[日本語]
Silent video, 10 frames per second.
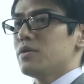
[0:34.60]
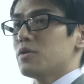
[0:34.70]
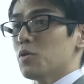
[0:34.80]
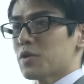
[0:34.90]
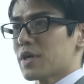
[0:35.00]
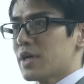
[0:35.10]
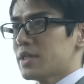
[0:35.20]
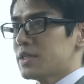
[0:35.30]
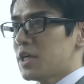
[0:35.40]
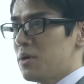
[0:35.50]
う標的
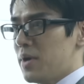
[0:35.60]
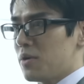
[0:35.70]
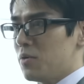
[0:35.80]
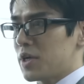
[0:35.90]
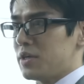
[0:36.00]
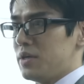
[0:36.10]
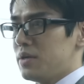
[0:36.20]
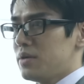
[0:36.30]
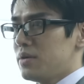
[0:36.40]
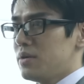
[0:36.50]
型サイバー攻撃
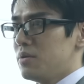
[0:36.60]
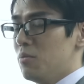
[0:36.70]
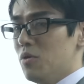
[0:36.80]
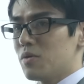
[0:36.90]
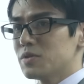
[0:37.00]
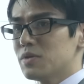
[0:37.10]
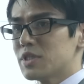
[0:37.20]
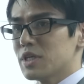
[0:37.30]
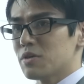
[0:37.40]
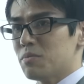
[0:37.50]
もうご存
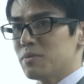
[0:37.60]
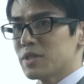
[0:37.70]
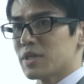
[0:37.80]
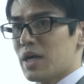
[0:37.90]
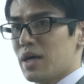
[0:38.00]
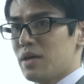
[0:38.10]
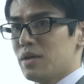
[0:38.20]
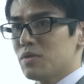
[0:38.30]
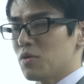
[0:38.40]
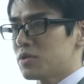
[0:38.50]
知かと思いますが
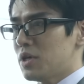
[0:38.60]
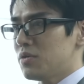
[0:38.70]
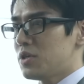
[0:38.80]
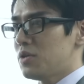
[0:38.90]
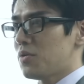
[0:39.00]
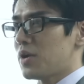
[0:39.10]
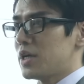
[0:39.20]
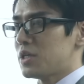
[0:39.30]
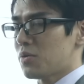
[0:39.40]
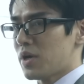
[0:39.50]
特定の企業や
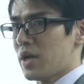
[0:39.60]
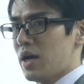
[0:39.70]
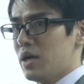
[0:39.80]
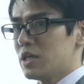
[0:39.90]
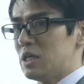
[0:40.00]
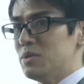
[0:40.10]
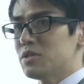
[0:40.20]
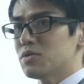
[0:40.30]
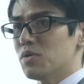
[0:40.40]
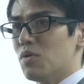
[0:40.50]
人から機
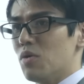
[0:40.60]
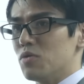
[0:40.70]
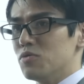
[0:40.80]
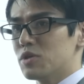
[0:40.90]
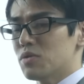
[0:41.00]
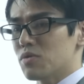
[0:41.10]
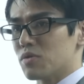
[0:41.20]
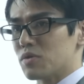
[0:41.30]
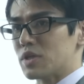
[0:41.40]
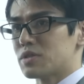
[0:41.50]
密情報を抜き取る
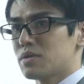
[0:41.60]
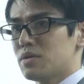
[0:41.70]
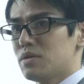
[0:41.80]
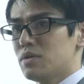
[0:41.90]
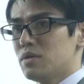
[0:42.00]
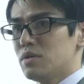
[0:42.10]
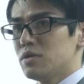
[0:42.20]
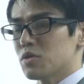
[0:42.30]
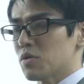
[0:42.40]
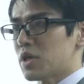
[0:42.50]
ことです。
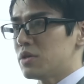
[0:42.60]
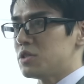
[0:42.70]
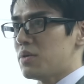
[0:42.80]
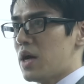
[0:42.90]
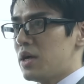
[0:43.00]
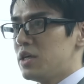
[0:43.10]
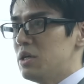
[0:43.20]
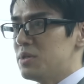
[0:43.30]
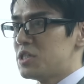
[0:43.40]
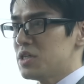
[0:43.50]
その手口は
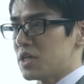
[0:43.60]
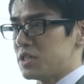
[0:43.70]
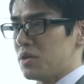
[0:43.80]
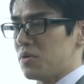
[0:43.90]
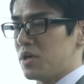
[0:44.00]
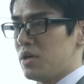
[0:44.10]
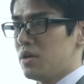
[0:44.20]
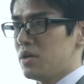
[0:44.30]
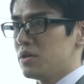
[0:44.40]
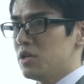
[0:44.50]
日々進化しており、
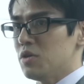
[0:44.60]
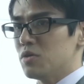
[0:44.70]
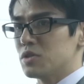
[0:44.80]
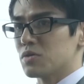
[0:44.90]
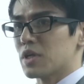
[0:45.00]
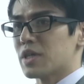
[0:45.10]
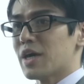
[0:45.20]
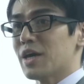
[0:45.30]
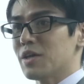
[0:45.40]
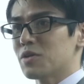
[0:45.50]
企業にとって
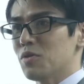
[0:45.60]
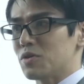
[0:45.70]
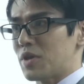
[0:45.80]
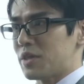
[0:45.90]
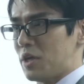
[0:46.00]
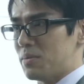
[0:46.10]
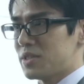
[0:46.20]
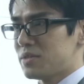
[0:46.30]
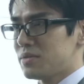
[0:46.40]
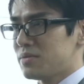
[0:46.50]
大変な脅威となっていま
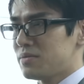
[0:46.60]
す。